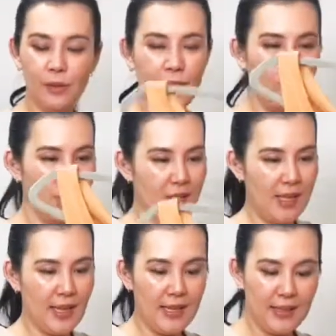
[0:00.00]
Não
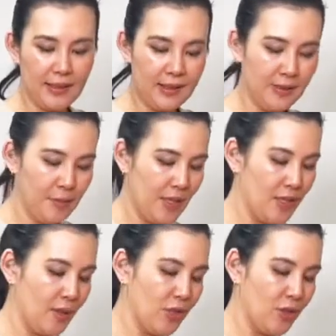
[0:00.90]
usei ainda, mas
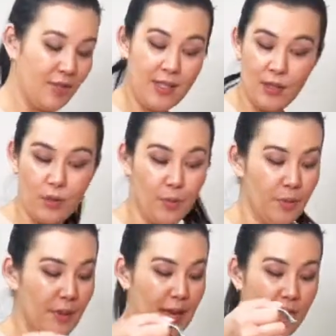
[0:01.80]
eu acho que vai ser super
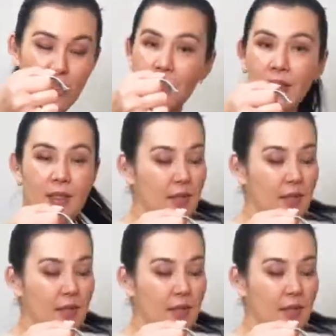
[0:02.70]
prática